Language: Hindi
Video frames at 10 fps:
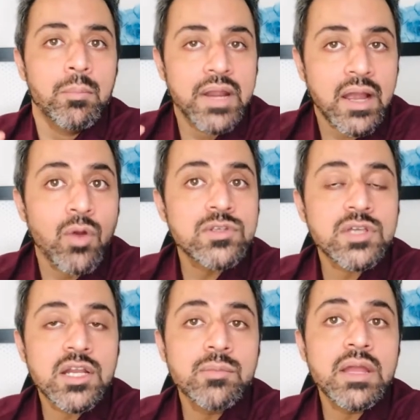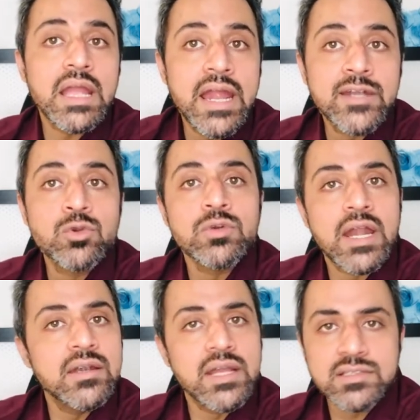ब्रेकआउट जाने में एट टू
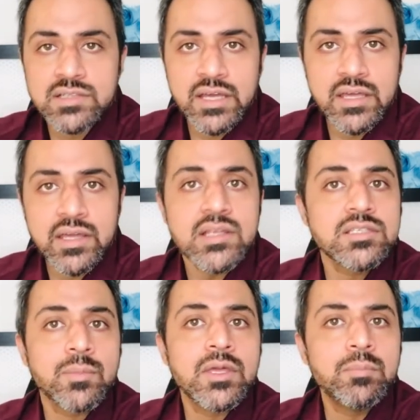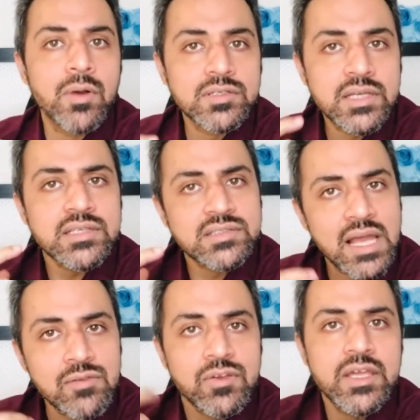टेन डेज लगेंगे जबकि पर्जिंग
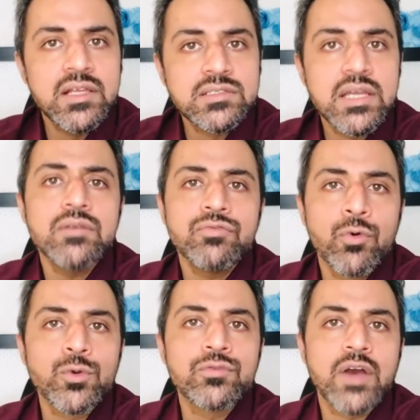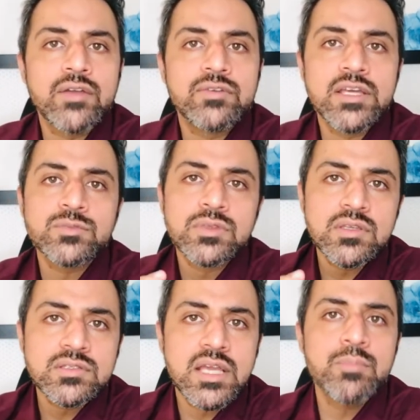सेल्फ हील्स इन फोर टू फाइव डेज विद
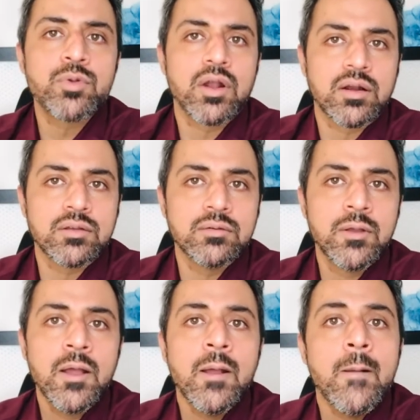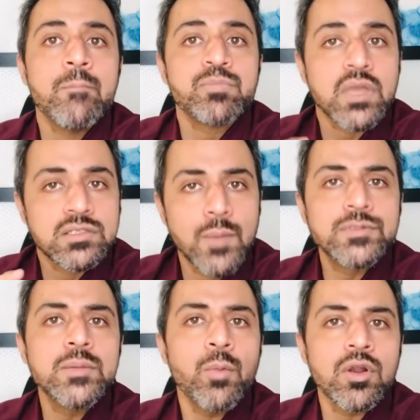द सेम प्रोडक्ट
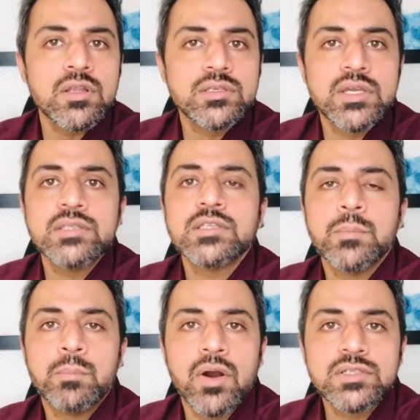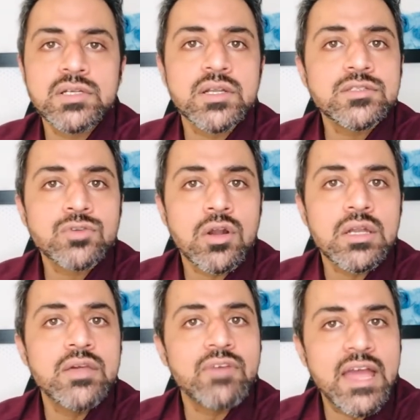सबसे इंपॉर्टेंट चीज पर्जिंग डज
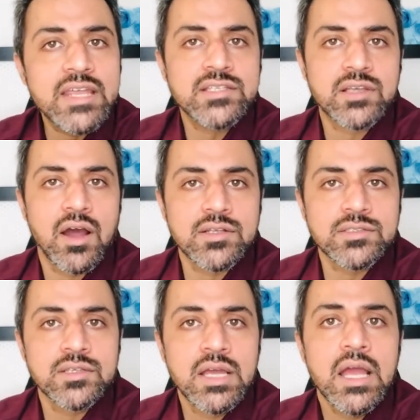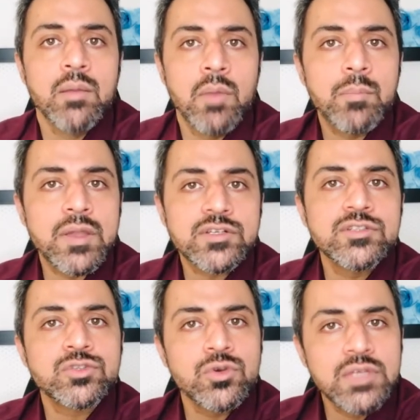नॉट लीव एनी स्कार्स मैं
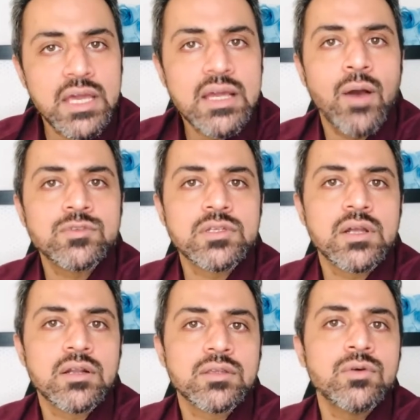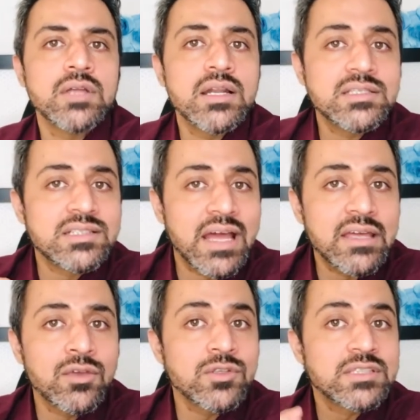पेशेंट्स को यही काउंसिल करता हूं दैट इट्स
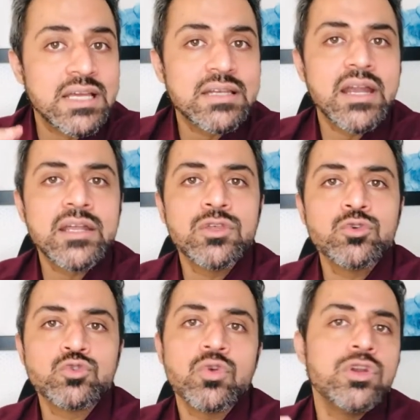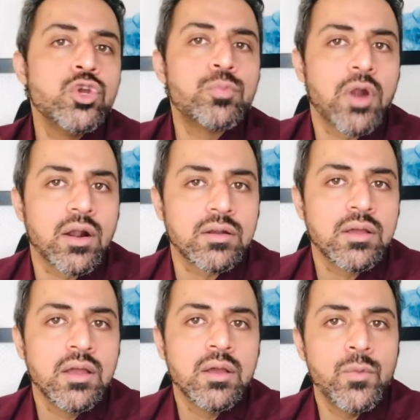लाइक योर स्किन गेटिंग यूज टू अ न्यू
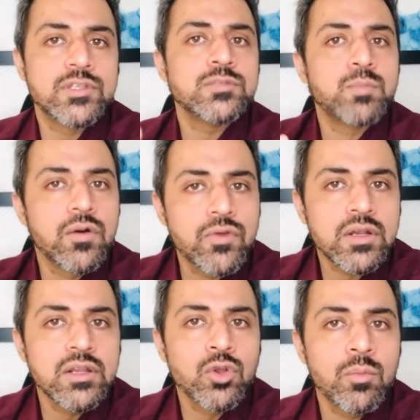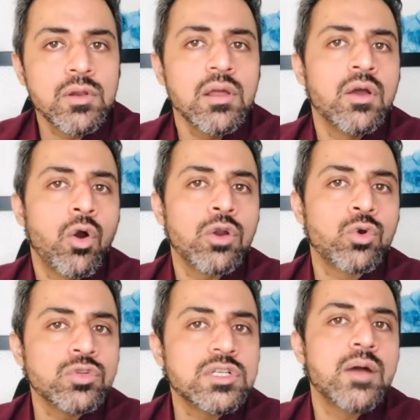प्रोडक्ट विच इज परफेक्टली नॉर्मल और
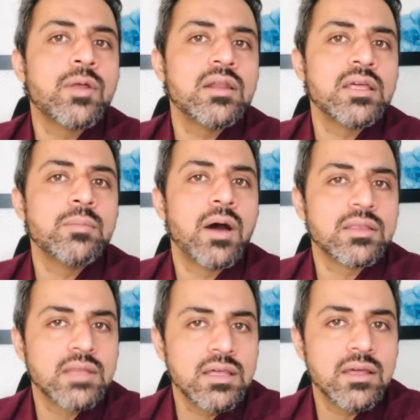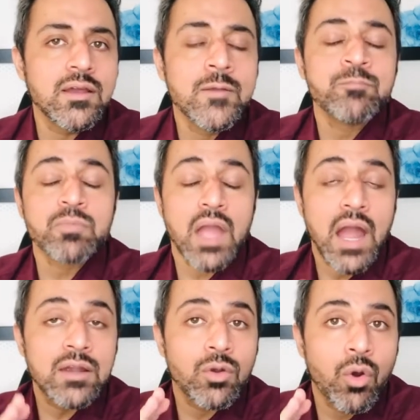कुछ घबराने की बात नहीं है एंड